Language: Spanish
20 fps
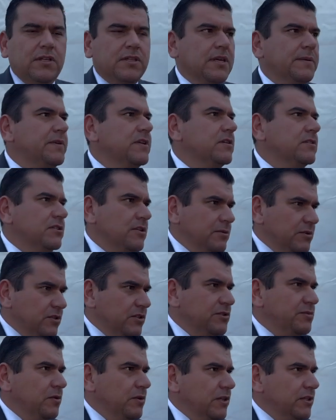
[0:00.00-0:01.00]
también los
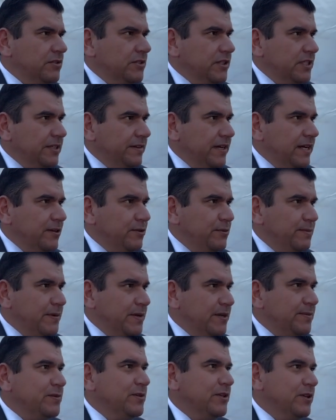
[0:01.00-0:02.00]
servidores públicos que te van a
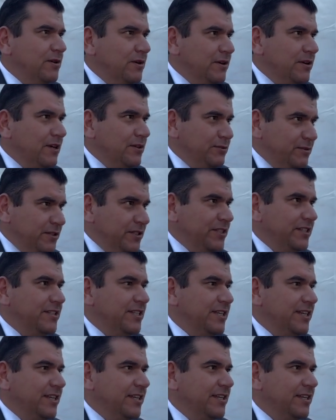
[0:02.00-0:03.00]
acompañar, porque luego hay algunos que
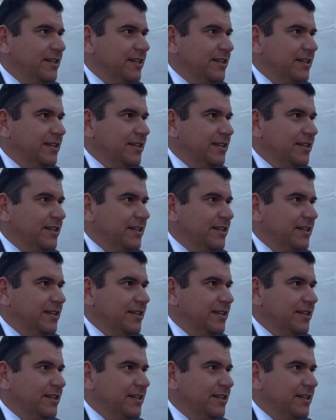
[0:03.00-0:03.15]
te